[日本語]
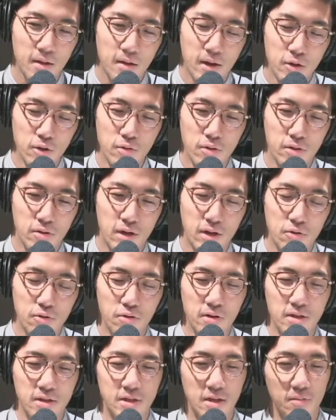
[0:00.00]
あとはその後
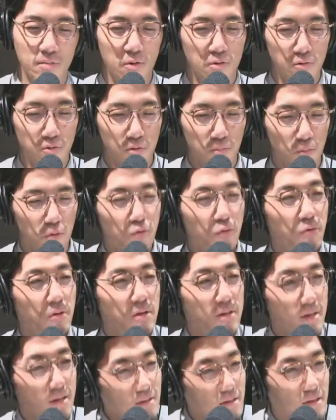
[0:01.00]
から調べるとその元
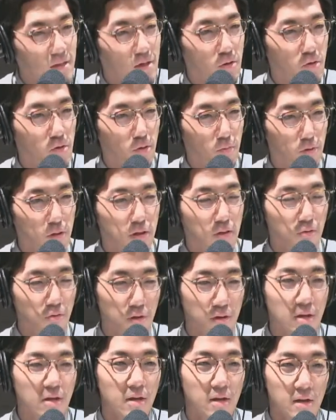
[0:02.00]
ネタっていうのもすごい、
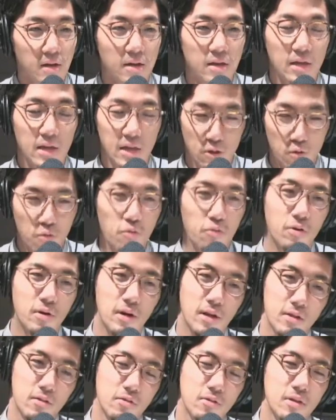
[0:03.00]
はい、出てくるいいところ
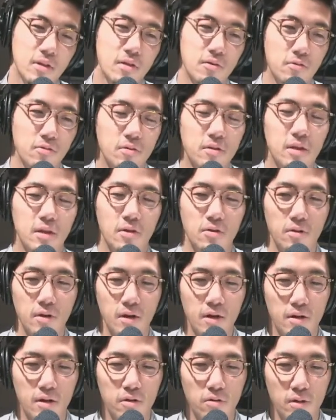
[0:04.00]
から抜いてるっていう、うな
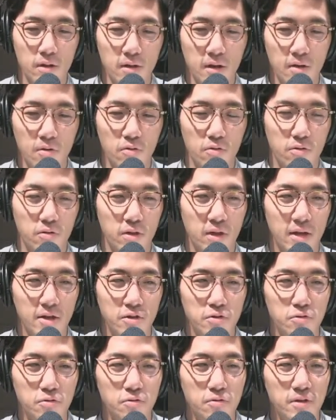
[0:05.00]
んかそれで結構その多
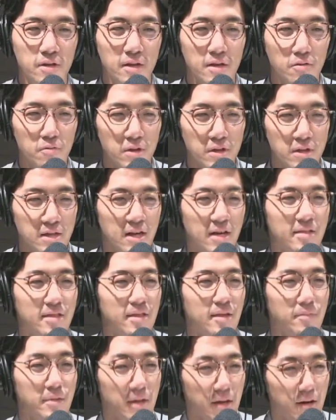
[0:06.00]
重に嬉しかっ
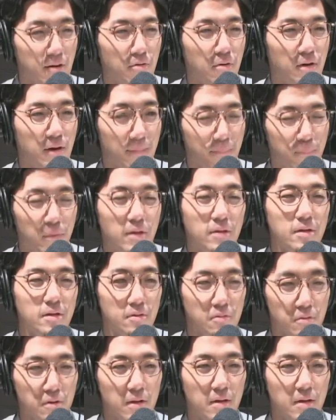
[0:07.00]
たみたいなのがあったんですよ